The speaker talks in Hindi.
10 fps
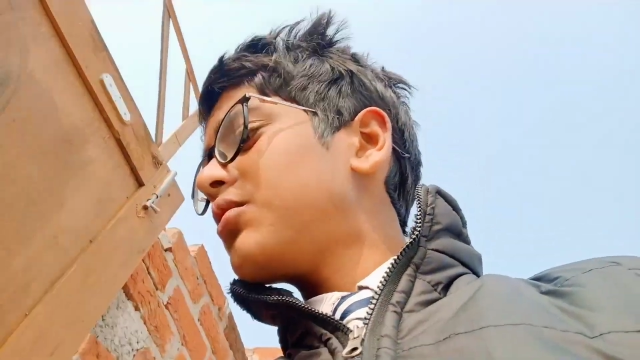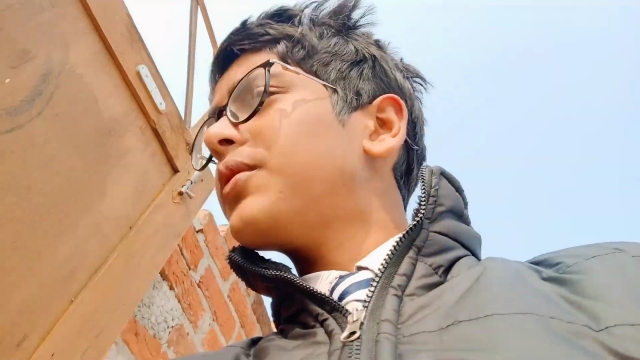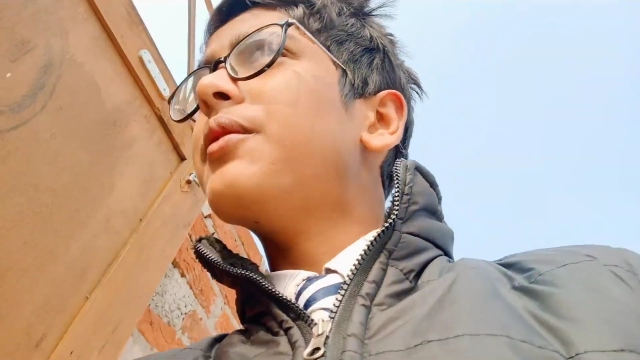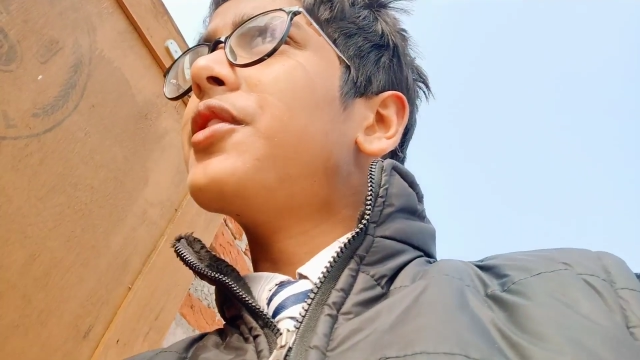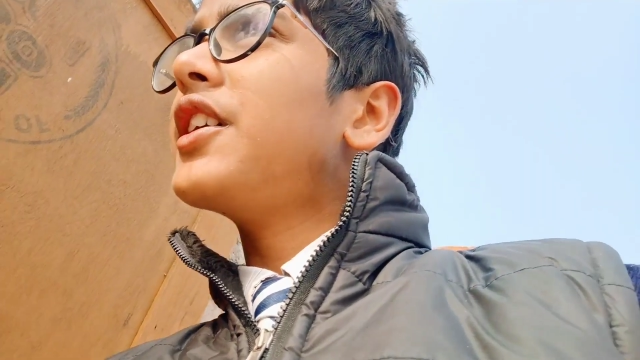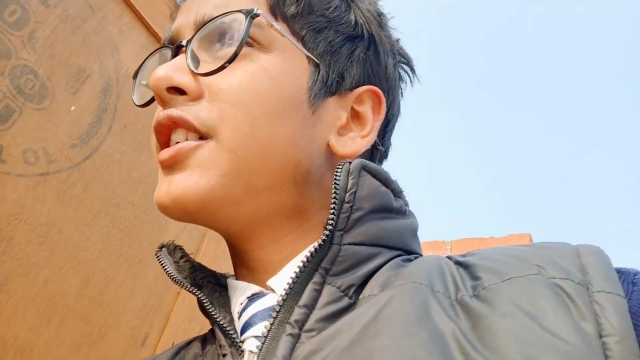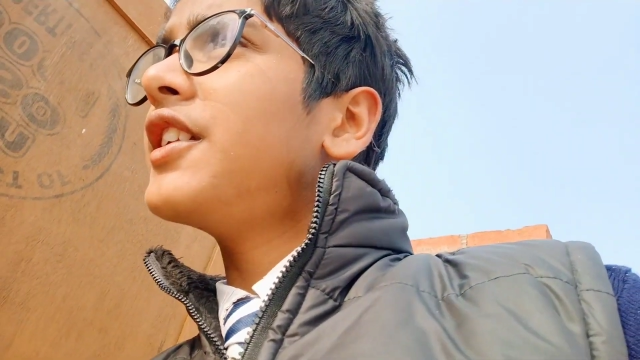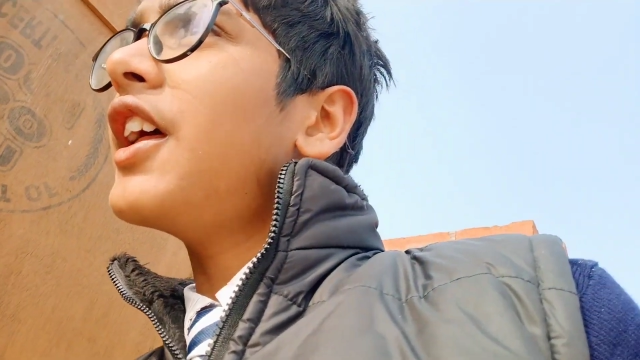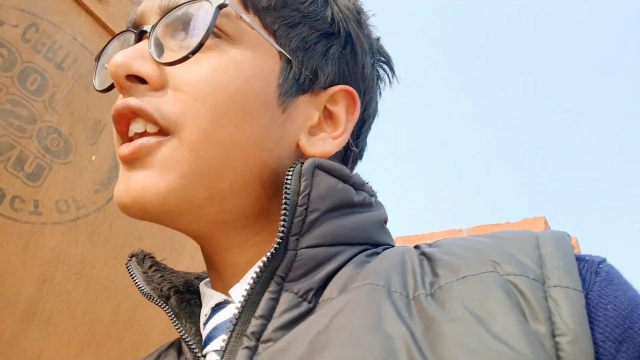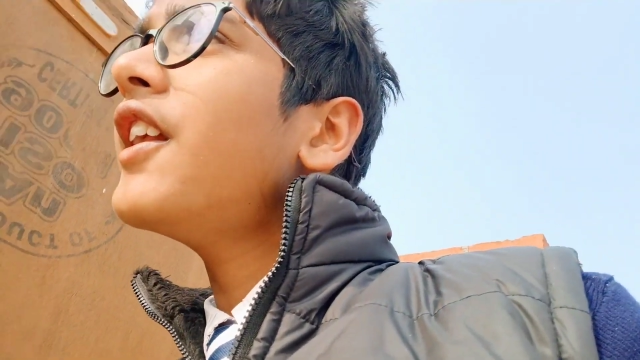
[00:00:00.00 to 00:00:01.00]
हमजा ने
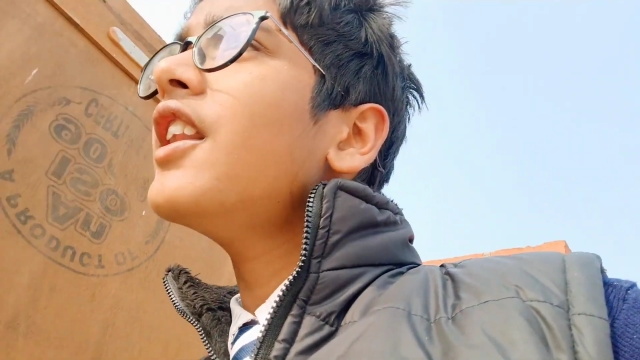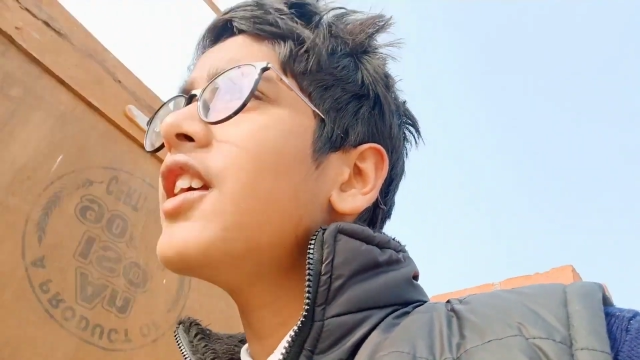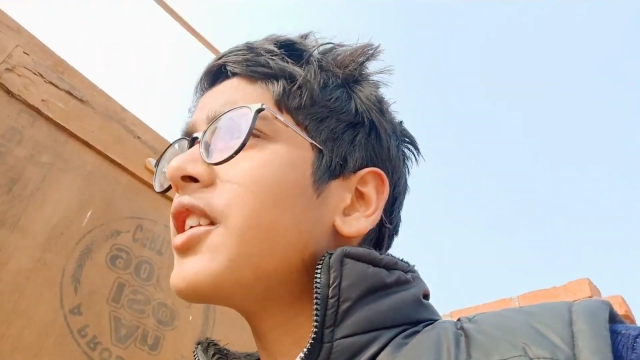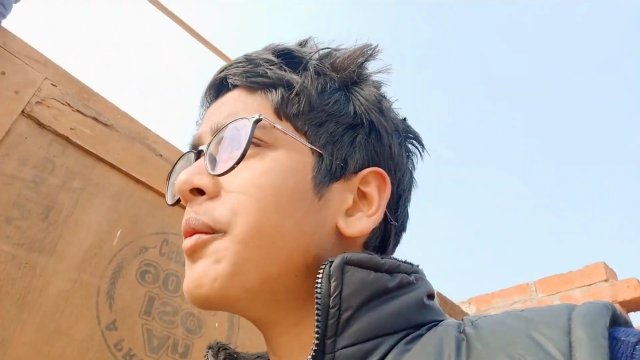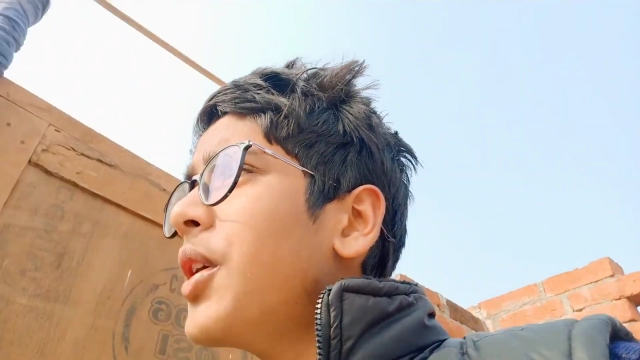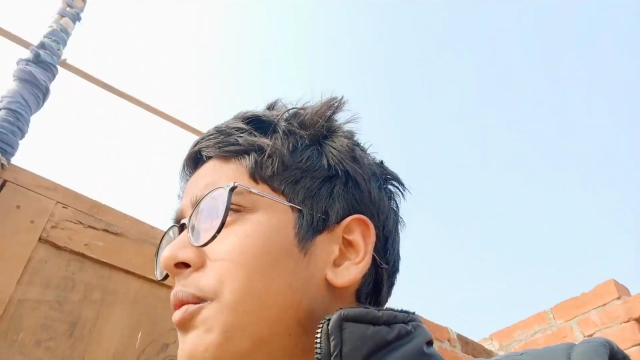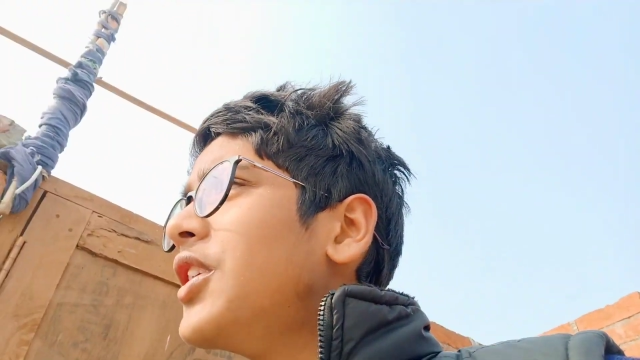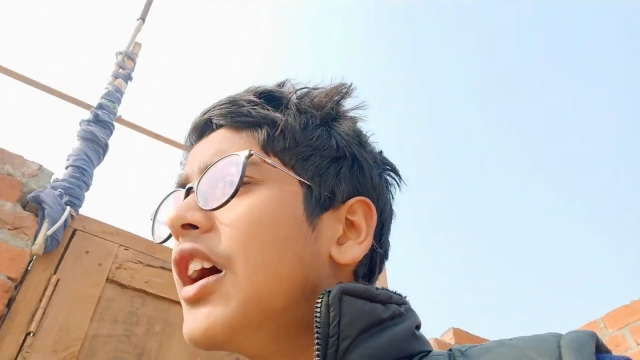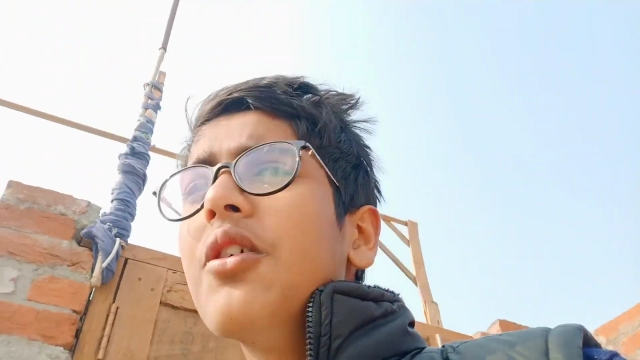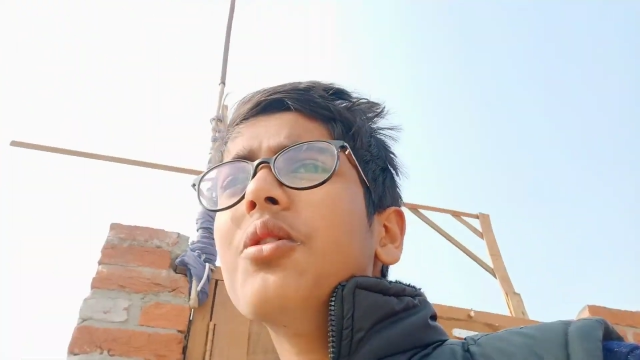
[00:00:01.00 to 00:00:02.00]
दाना डाल दिया था मैं अभी
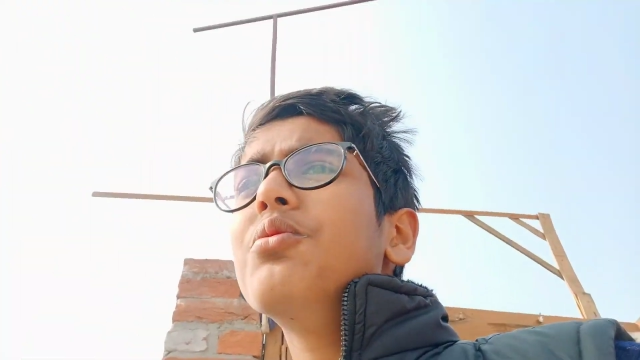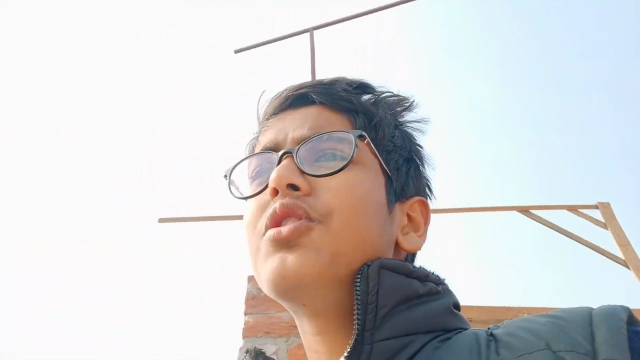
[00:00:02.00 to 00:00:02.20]
आया हूँ कबूतर